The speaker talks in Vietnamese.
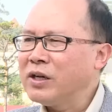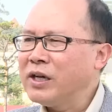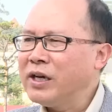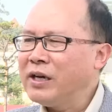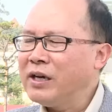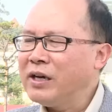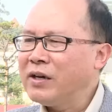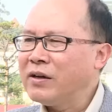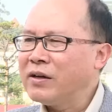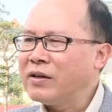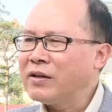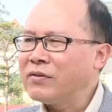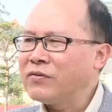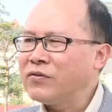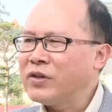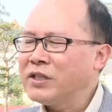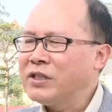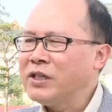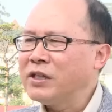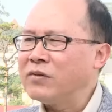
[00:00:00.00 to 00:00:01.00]
có lẽ là
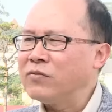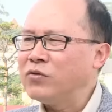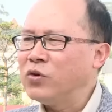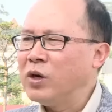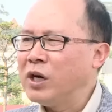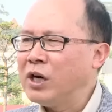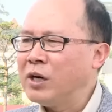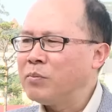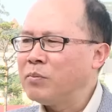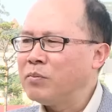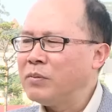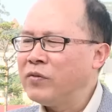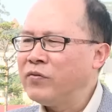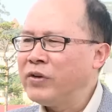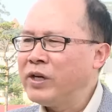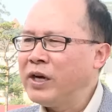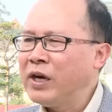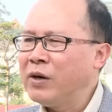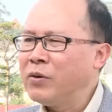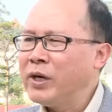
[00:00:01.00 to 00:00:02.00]
phát triển phù hợp bởi
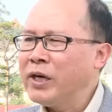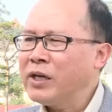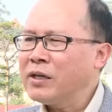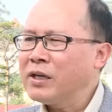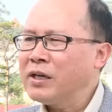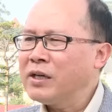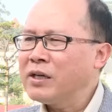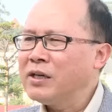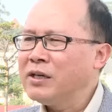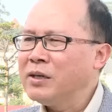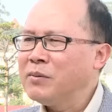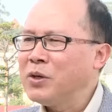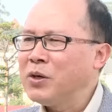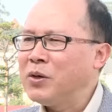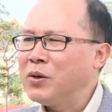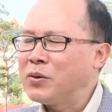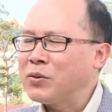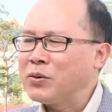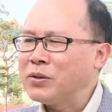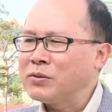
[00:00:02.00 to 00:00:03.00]
vì hầu hết các cái nông
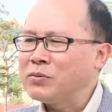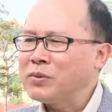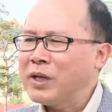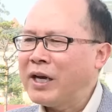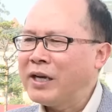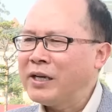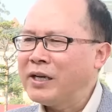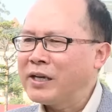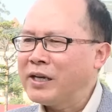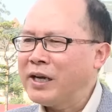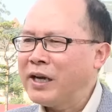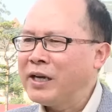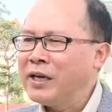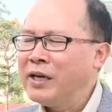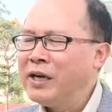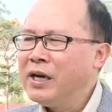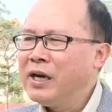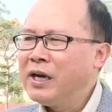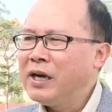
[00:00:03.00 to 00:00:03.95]
hộ của chúng ta hiện nay